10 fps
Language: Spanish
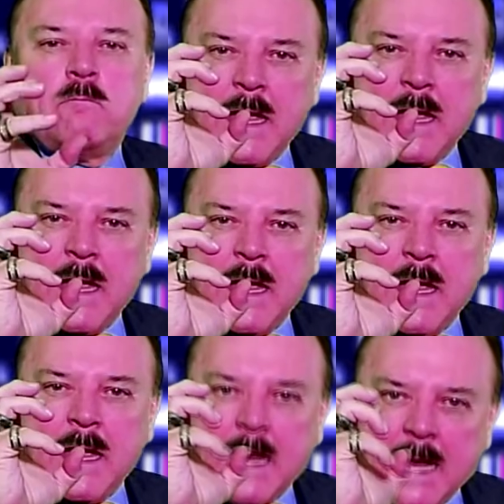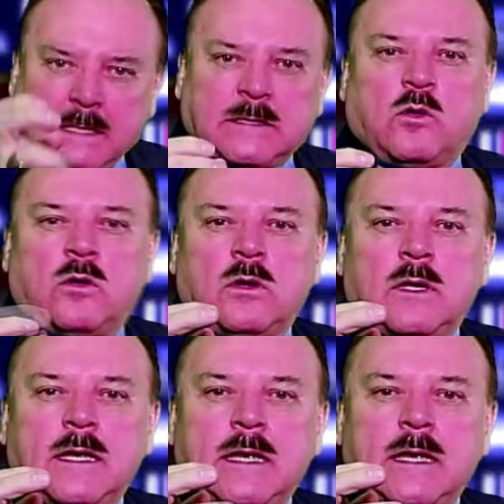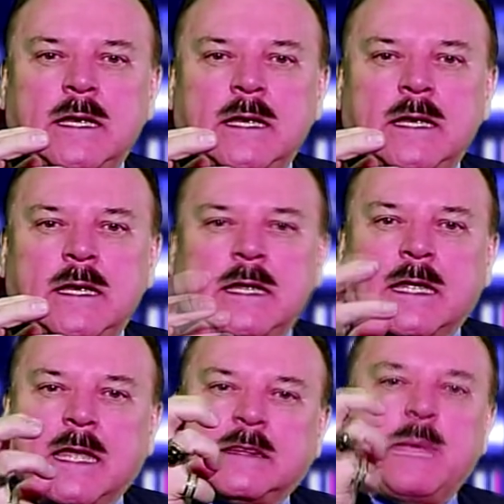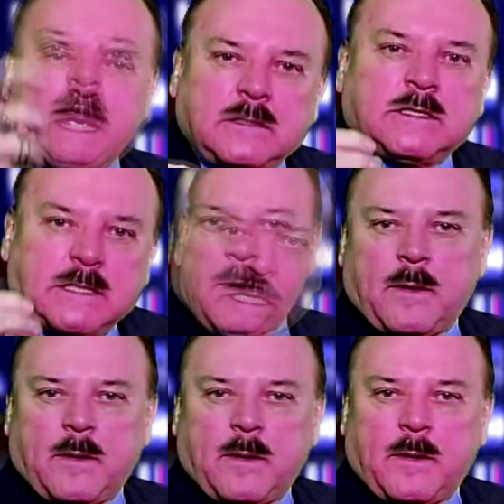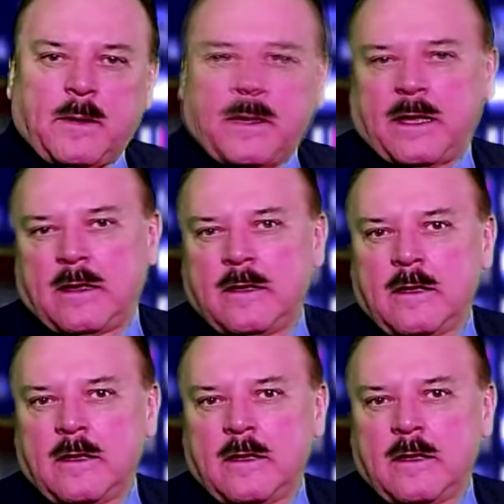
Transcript: un mecanismo que también sirve